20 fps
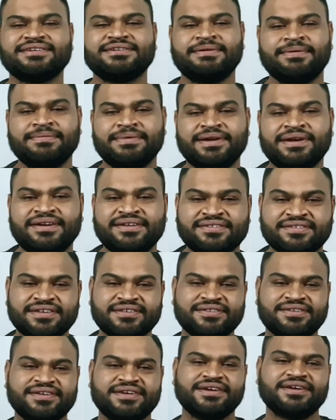में हमने
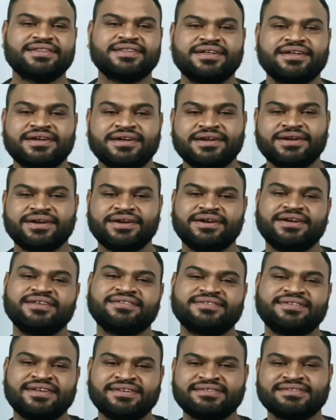डिस्कस किया था
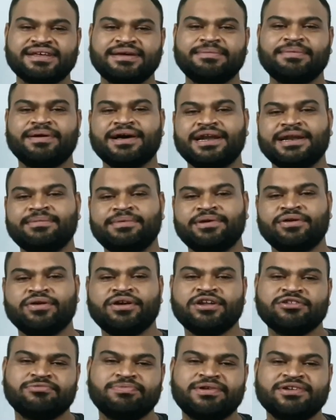डिस्टेंस के बारे में और
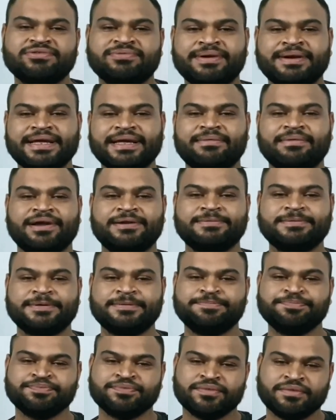डिस्प्लेसमेंट के बारे में
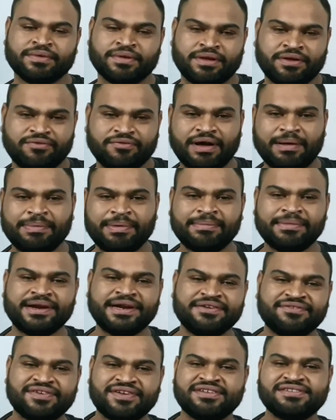वहाँ पे हमने
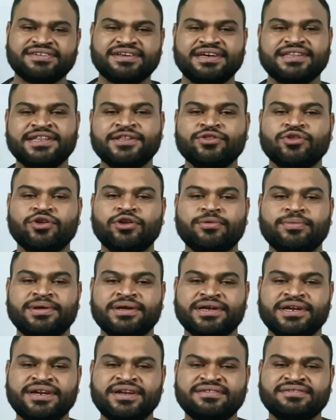डिफरेंस किया था इन दोनों में
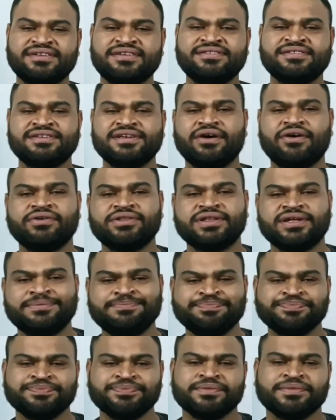कि डिस्टेंस क्या होता
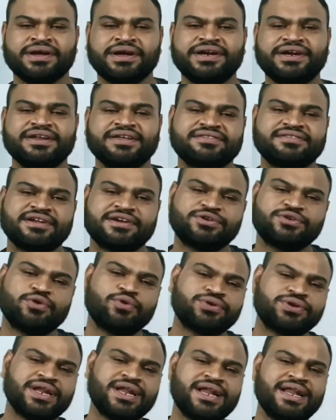है इट इज़ द
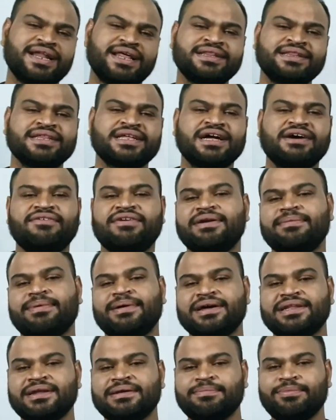टोटल लेंथ कवर्ड
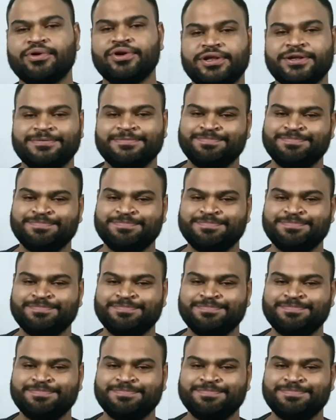बाय द बॉडी